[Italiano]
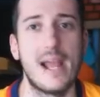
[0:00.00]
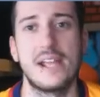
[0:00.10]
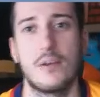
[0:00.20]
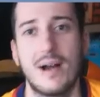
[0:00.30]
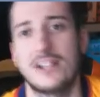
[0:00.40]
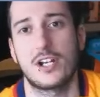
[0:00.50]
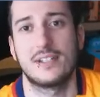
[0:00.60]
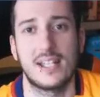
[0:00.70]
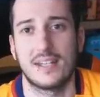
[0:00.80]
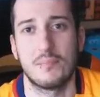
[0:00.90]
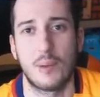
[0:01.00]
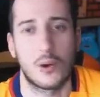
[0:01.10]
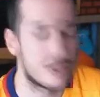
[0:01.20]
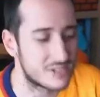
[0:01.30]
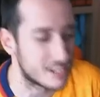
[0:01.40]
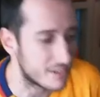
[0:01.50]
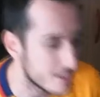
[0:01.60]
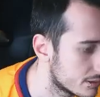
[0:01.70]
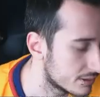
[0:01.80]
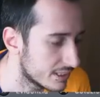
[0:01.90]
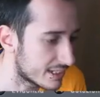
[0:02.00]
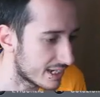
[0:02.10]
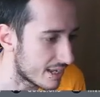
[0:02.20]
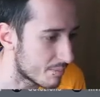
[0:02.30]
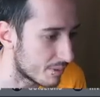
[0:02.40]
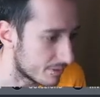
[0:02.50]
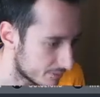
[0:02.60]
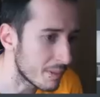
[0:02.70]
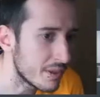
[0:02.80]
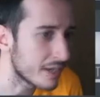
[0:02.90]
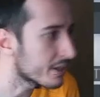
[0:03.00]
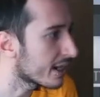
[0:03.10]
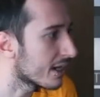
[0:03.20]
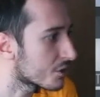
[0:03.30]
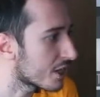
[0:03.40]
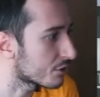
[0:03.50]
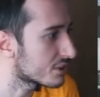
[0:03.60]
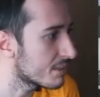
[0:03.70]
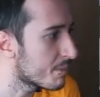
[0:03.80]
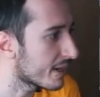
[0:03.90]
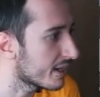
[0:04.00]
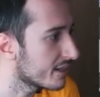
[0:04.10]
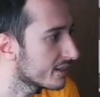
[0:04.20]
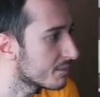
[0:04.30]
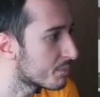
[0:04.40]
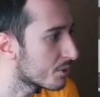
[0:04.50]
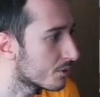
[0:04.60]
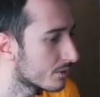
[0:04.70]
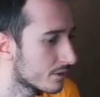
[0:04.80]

meglio, ma c'è andata un po' così. Nel club. Vabbè, dai, regà, cioè, sono sempre crediti in più.